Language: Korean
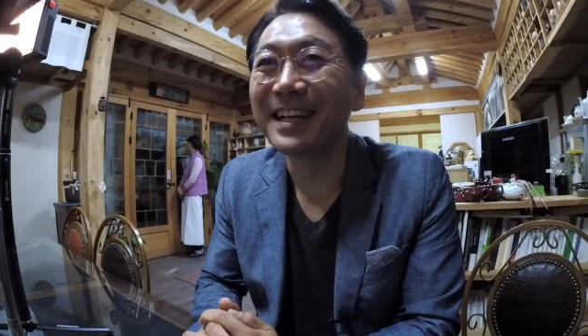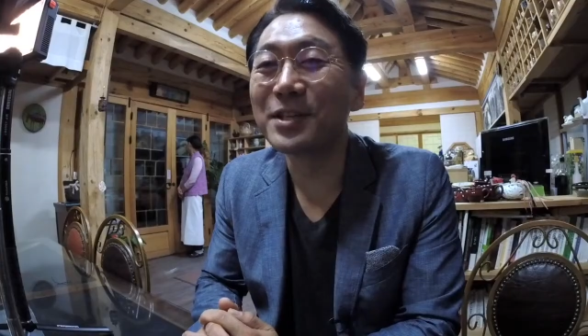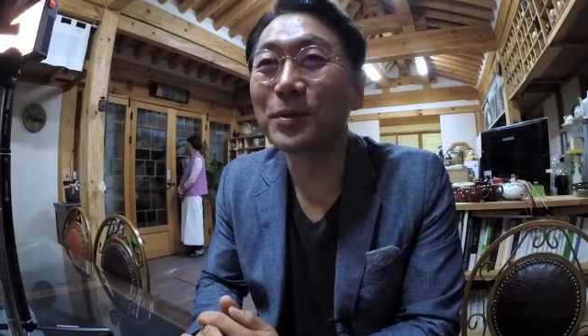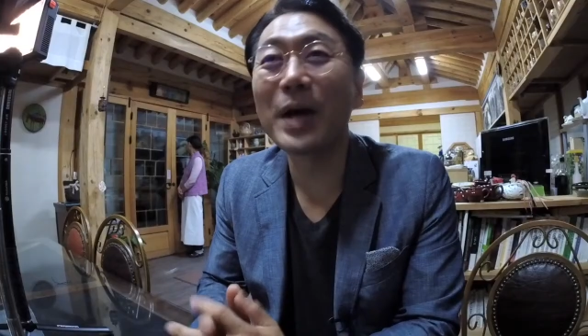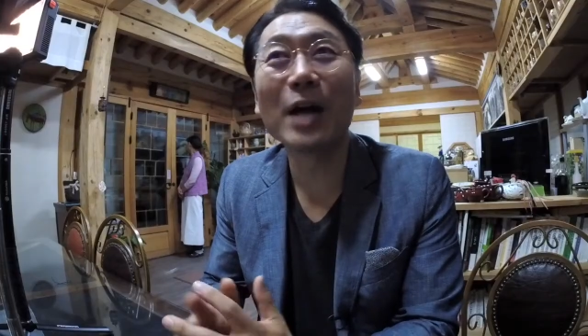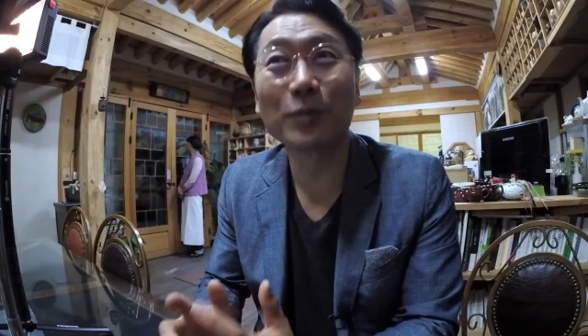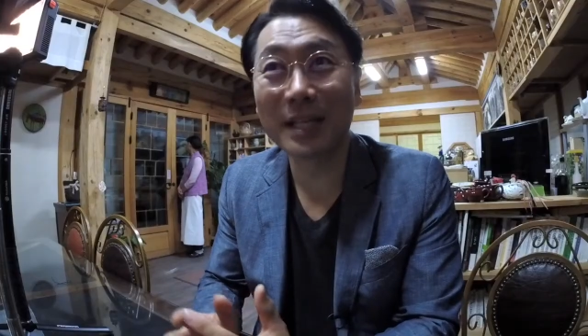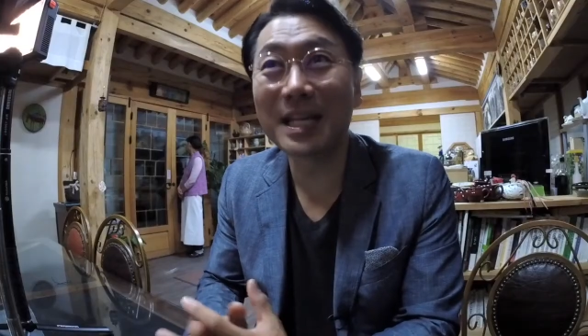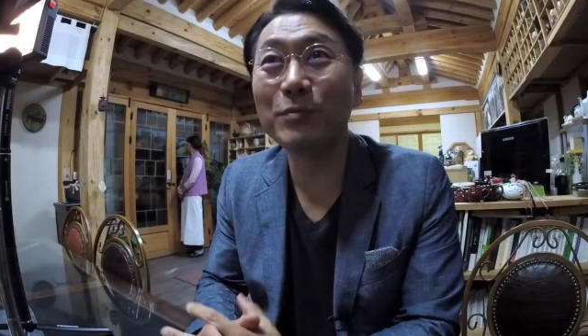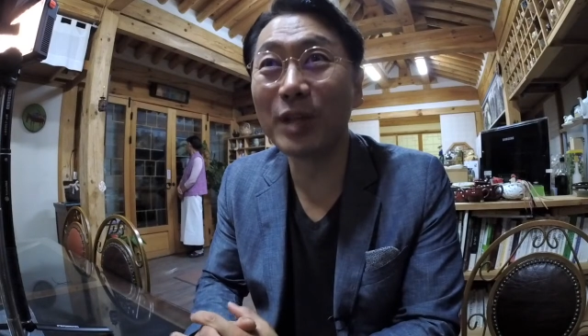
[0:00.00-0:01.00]
그래서 또
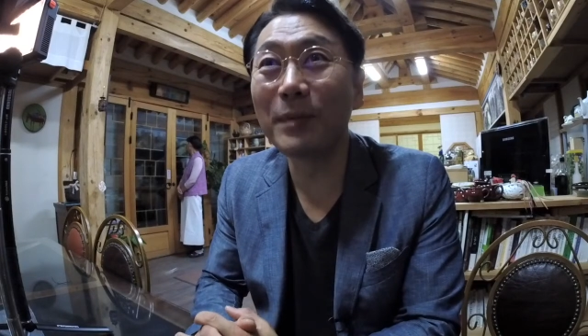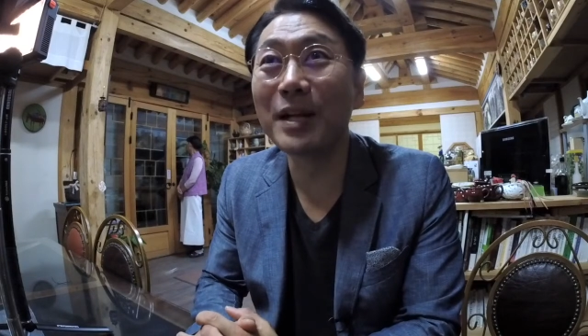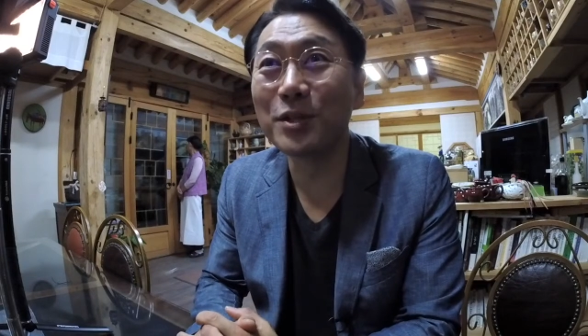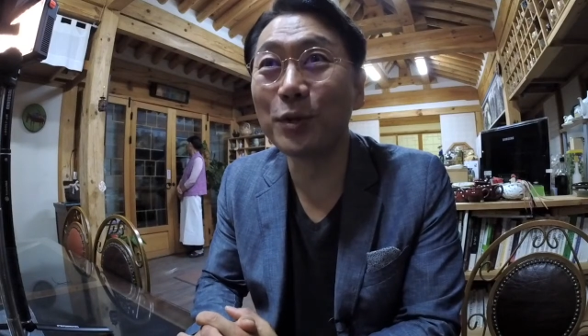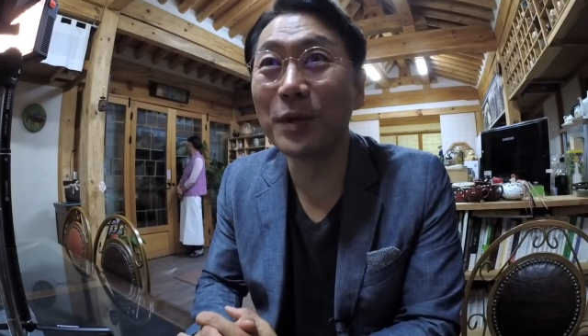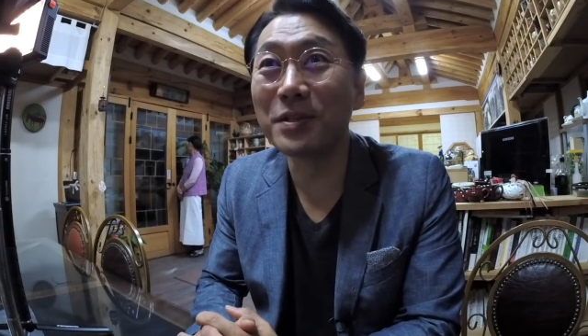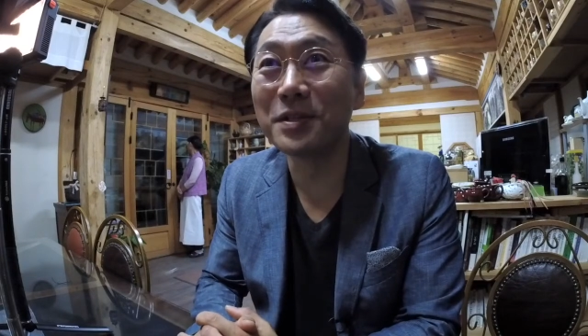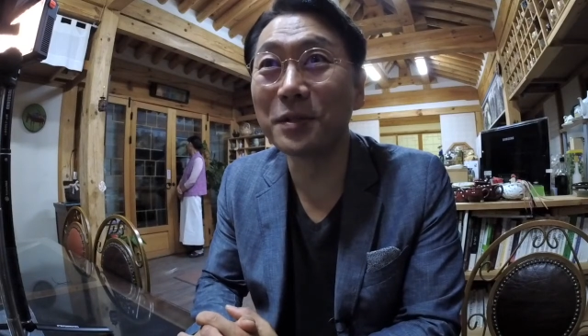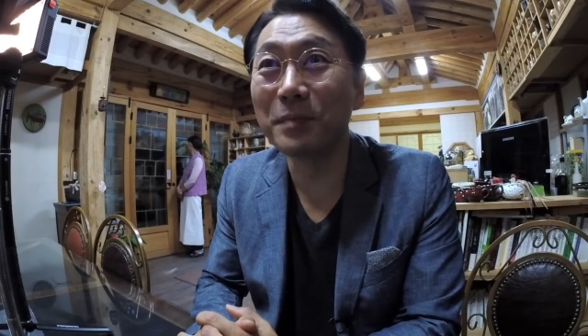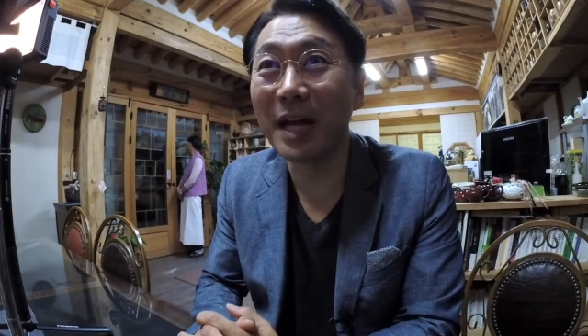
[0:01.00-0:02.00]
한국의 차 문화 발전을 위해서
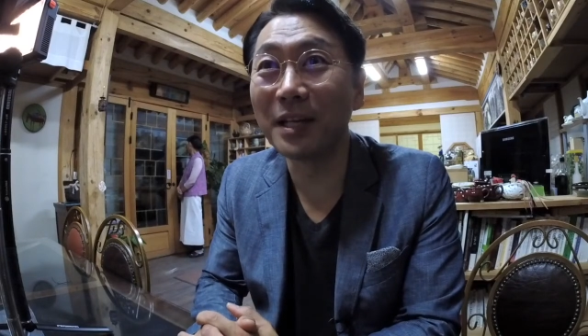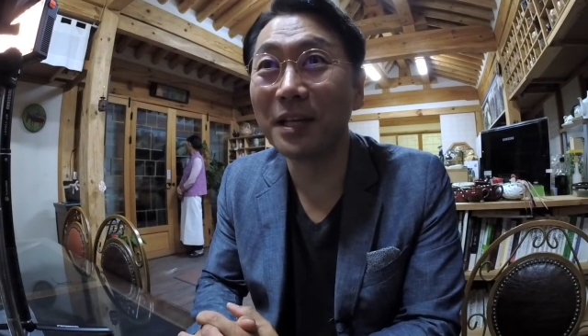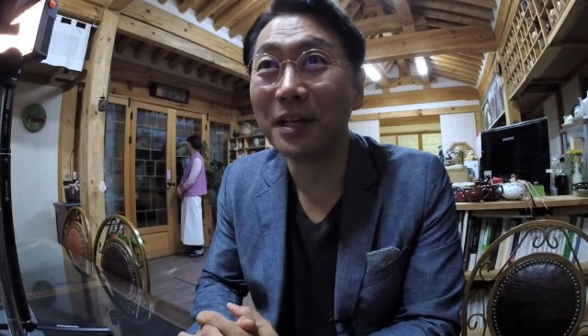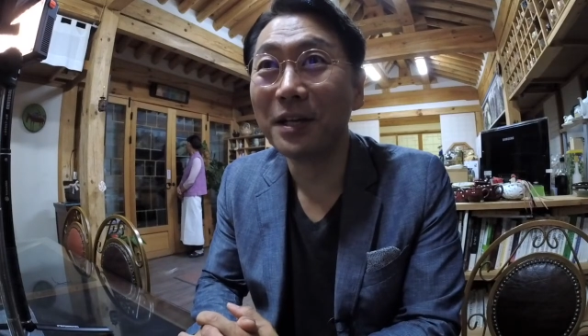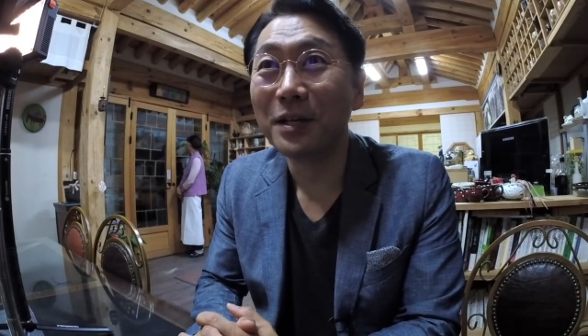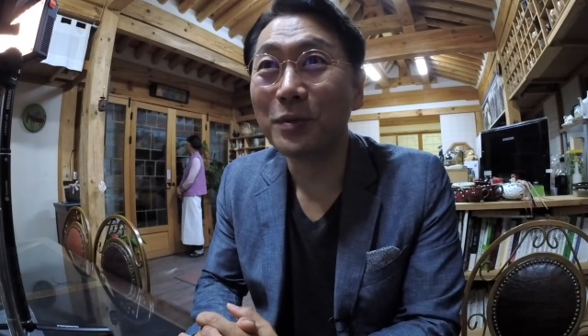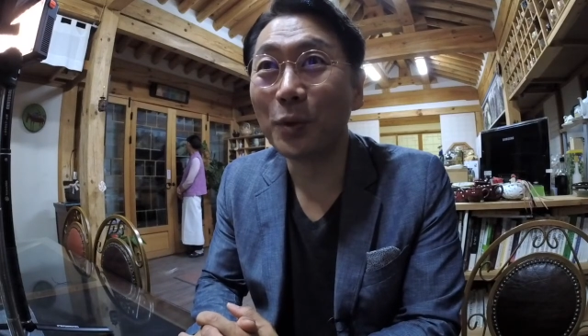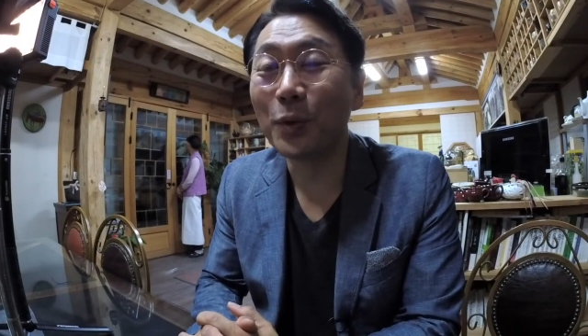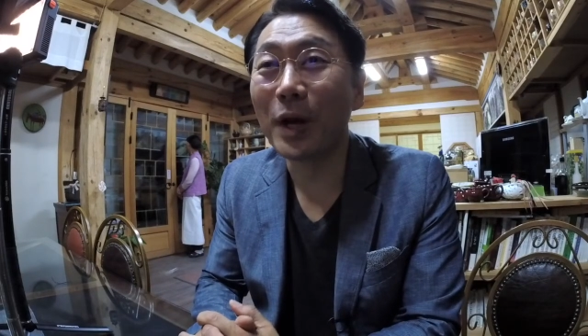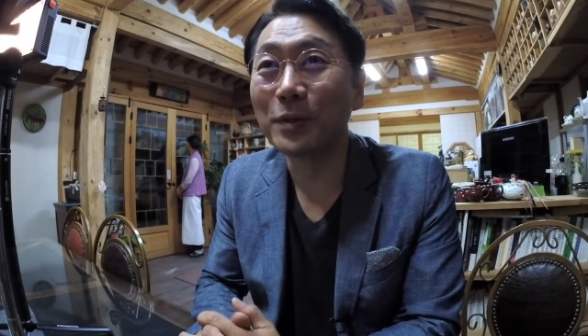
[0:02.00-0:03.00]
지금 많이
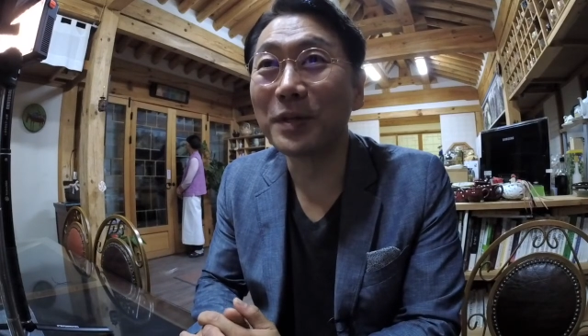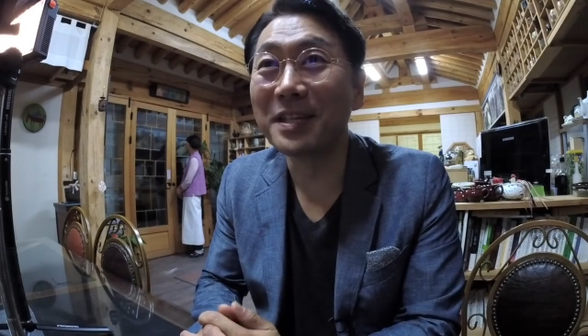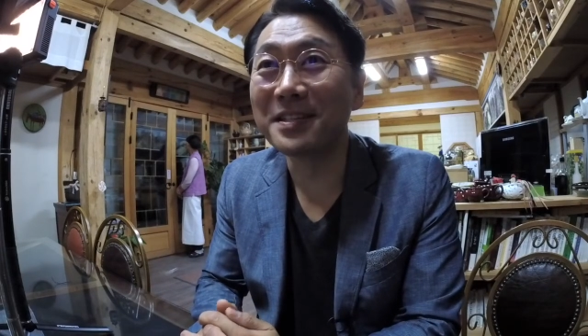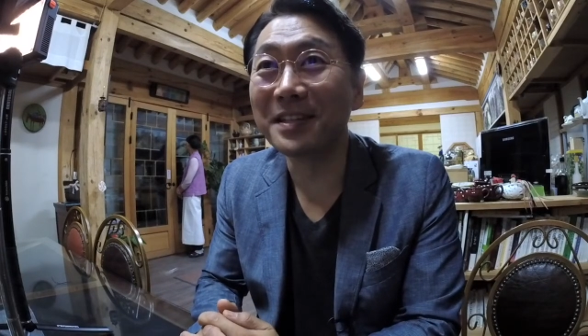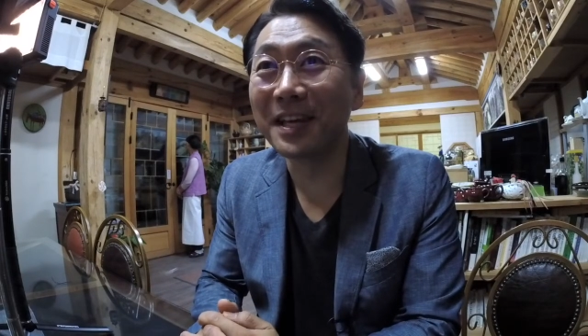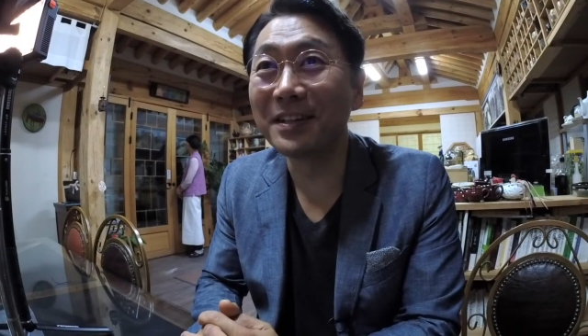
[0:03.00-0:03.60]
노력을 하고 계신데요.